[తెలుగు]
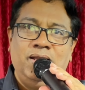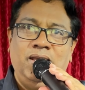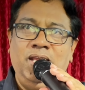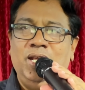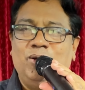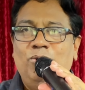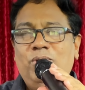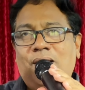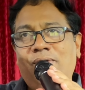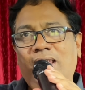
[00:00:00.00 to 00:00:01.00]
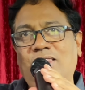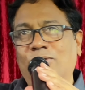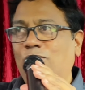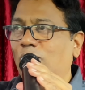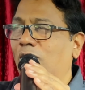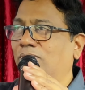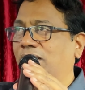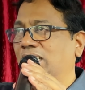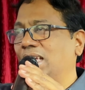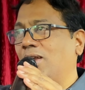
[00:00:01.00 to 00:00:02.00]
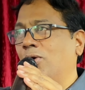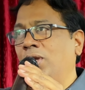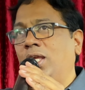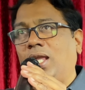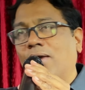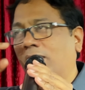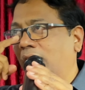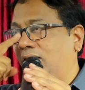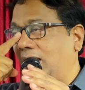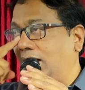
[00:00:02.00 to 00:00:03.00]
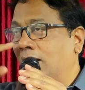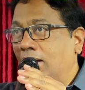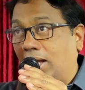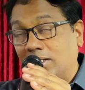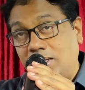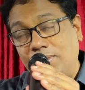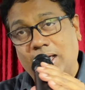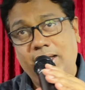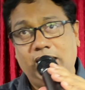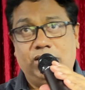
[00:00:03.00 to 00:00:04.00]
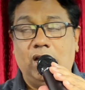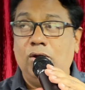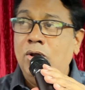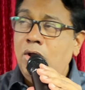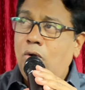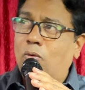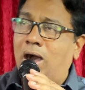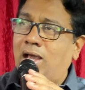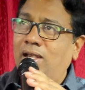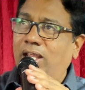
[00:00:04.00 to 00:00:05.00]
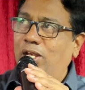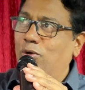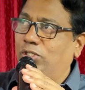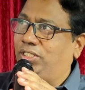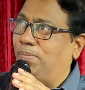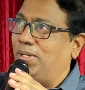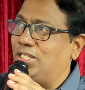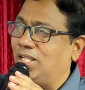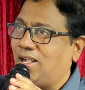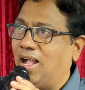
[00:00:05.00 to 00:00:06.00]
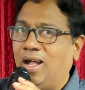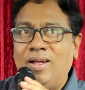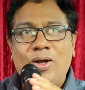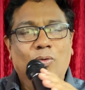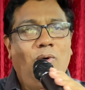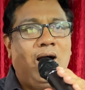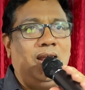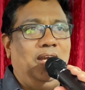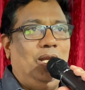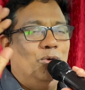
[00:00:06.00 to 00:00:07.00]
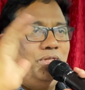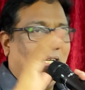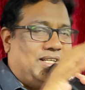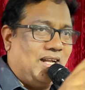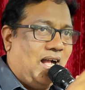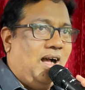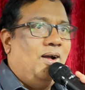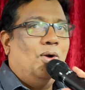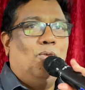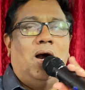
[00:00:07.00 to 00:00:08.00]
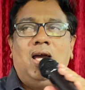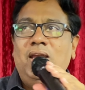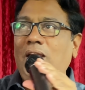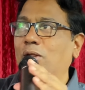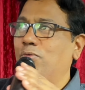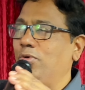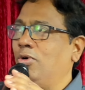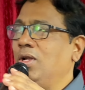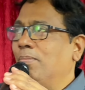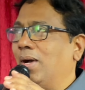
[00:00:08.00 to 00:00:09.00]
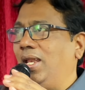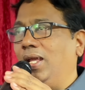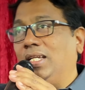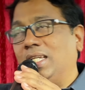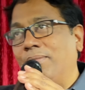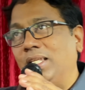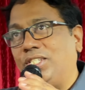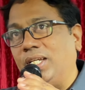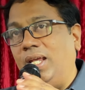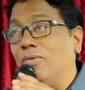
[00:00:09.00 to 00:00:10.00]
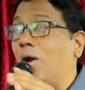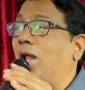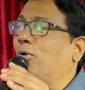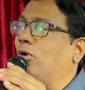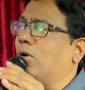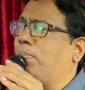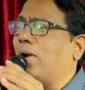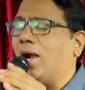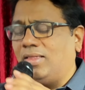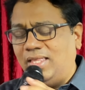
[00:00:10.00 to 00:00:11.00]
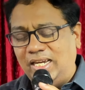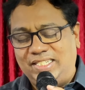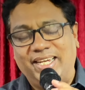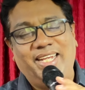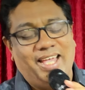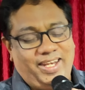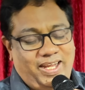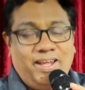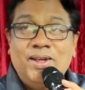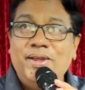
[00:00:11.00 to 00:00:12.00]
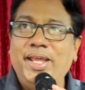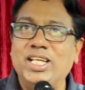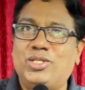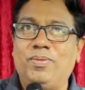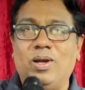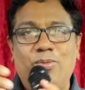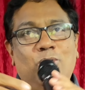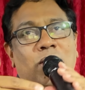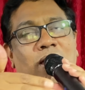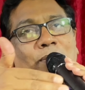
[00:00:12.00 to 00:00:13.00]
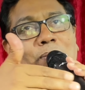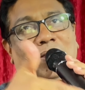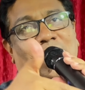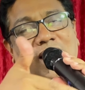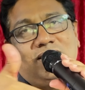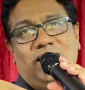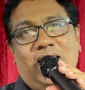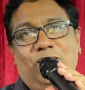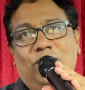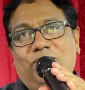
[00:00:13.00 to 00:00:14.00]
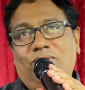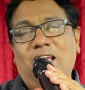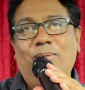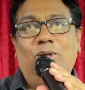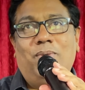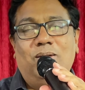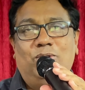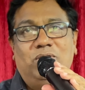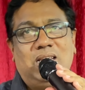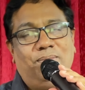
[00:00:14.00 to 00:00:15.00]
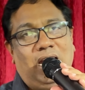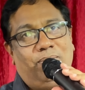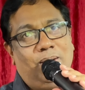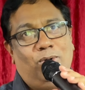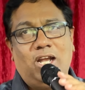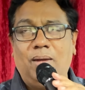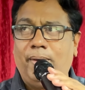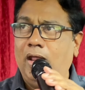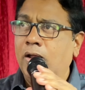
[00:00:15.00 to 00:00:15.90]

నీకు ఎవరైతే ద్రోహం చేశారో నీకు ఎవరైతే కష్టం కలిగించారో వారిని నువ్వు శపించక వారిని నువ్వు తిట్టక వారిని నువ్వు మరి క్షమించి వారి కొరకు ప్రార్థన చెయ్యి అని యేసు ప్రభు మత్తే రాసిన ఐదో అధ్యాయంలో మనం చూసాం నలభై మూడు నలభై